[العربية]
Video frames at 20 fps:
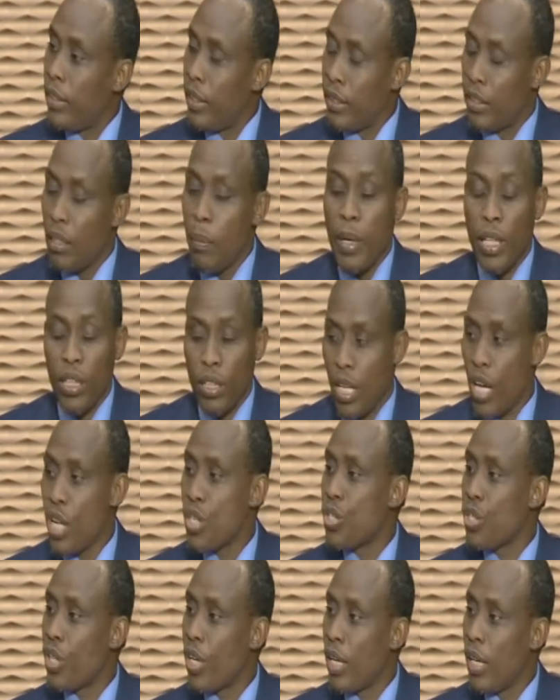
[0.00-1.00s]

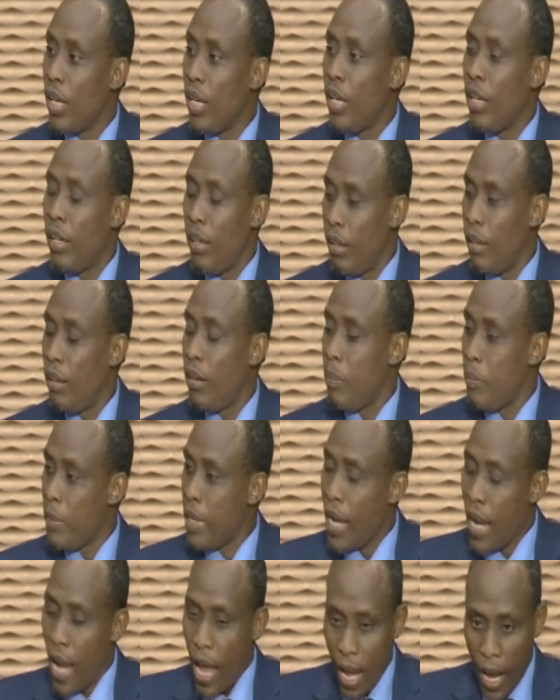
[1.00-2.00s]
18 آه، من
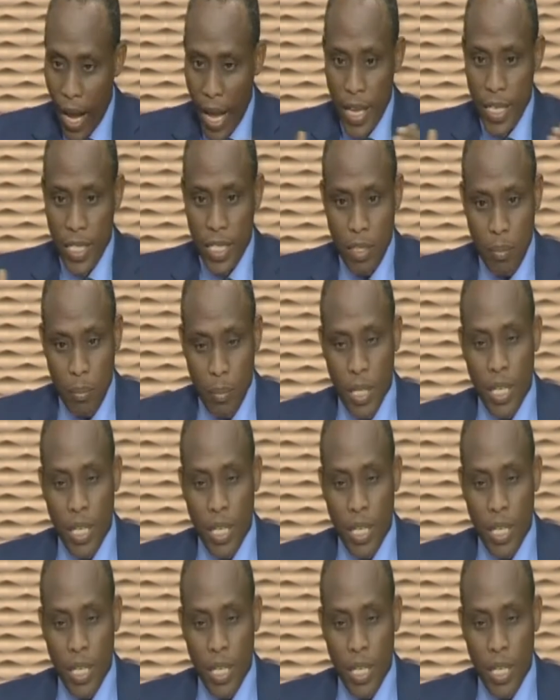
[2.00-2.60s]
الأقاليم